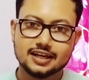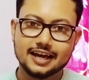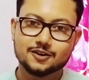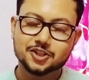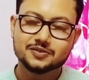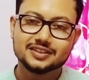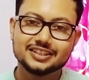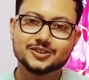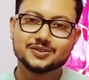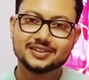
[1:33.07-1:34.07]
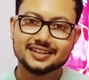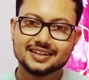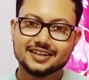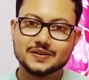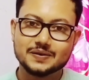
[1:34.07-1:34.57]
এখন তুমি কি করবে
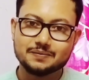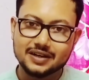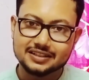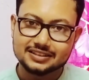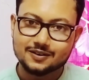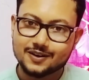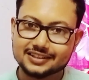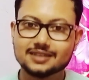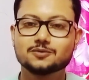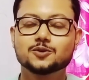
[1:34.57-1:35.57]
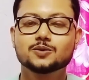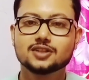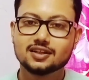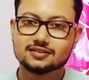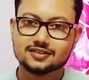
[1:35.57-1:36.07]
তুমি পাঁচটা হোয়াটসঅ্যাপ গ্রুপ
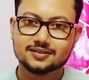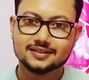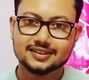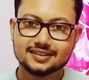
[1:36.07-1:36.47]
জয়েন করবে